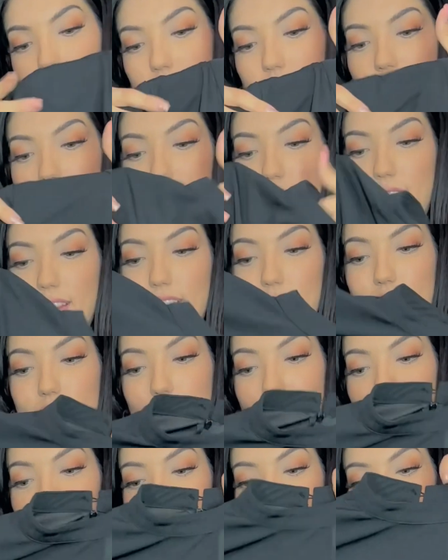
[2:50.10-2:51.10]
La verdad
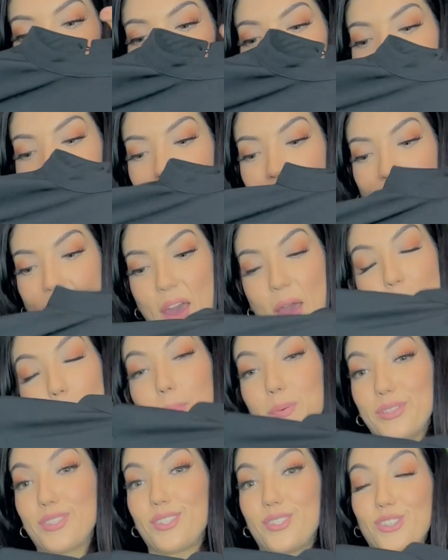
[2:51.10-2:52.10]
que
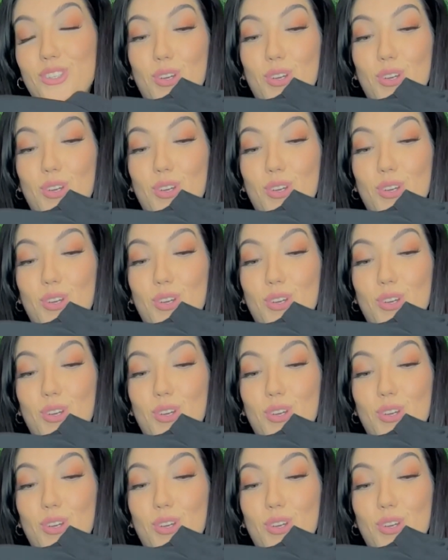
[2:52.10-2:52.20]
pues